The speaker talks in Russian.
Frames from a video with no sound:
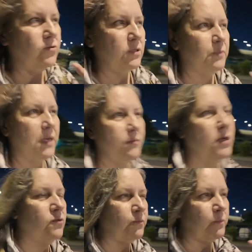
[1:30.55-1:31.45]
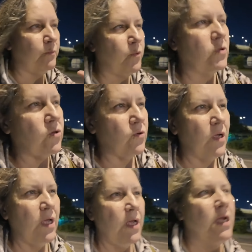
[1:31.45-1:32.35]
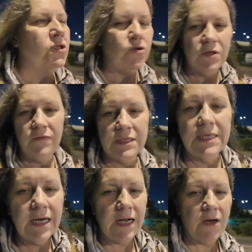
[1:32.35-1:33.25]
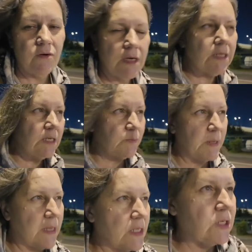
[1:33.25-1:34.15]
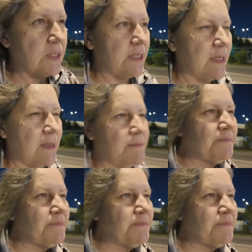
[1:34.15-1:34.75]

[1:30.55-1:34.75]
Люди принимают позу чуть не вертикальную, когда спать ложатся.